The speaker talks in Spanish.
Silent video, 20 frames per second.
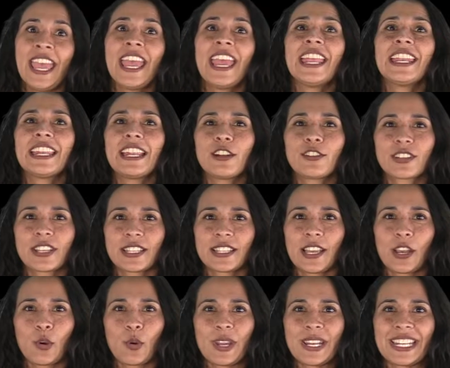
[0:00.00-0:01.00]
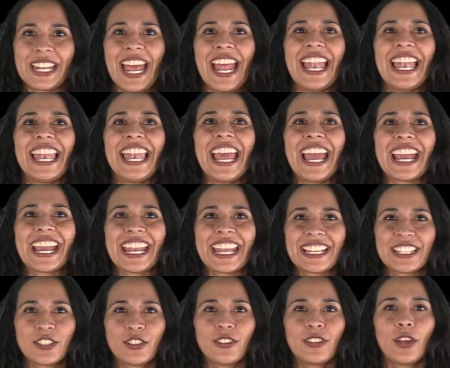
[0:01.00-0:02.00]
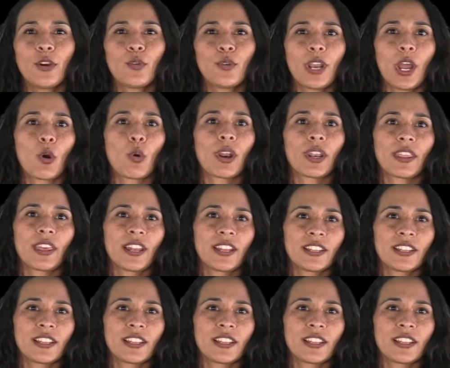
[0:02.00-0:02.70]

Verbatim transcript: entre los que se encuentra la creación de una Guardia